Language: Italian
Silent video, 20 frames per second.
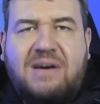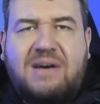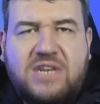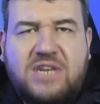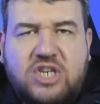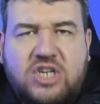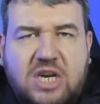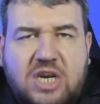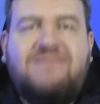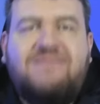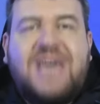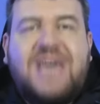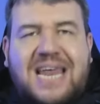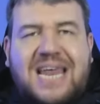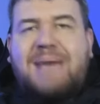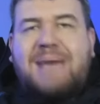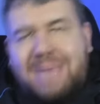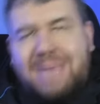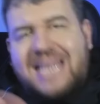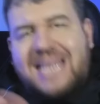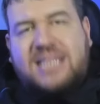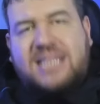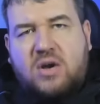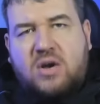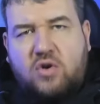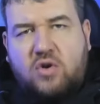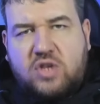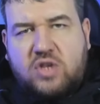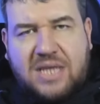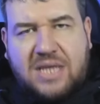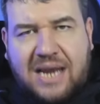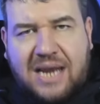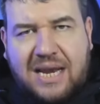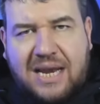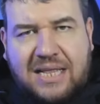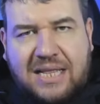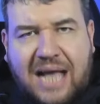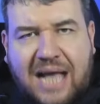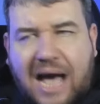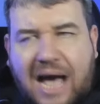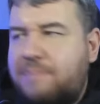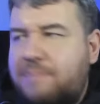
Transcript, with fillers: vincere veramente con serenità,